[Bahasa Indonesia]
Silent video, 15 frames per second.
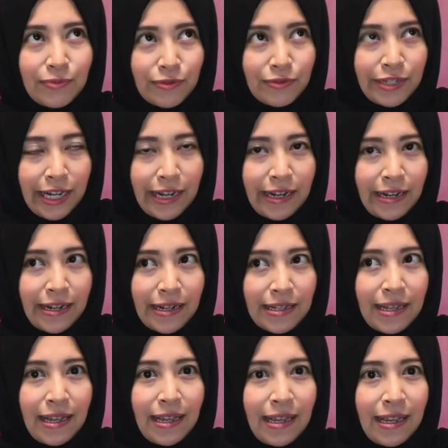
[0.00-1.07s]
yen 130
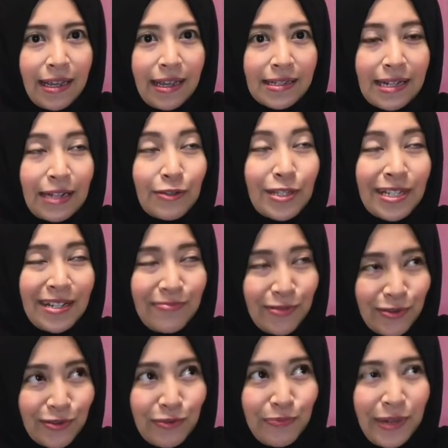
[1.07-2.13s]

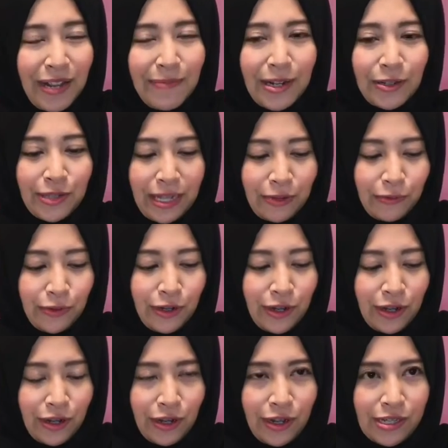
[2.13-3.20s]
rupiah maksud aku
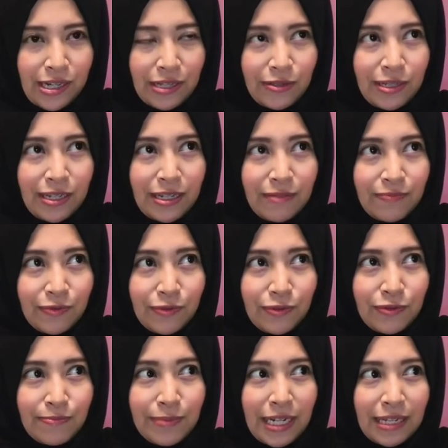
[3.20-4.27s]

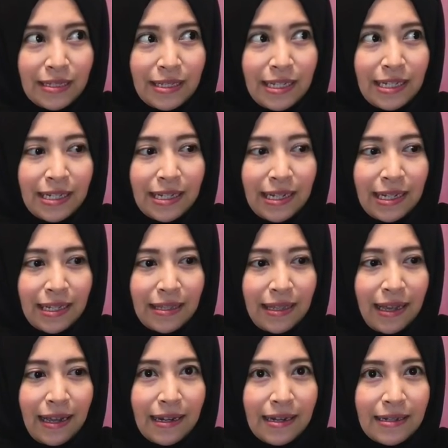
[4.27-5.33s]
130 berarti
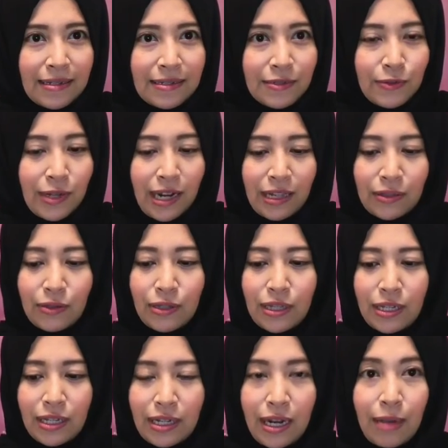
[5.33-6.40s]
sekitar
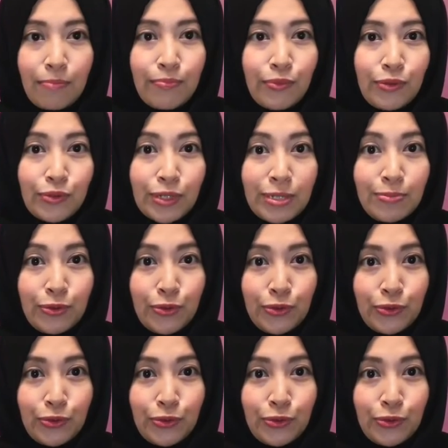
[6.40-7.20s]
260 ribu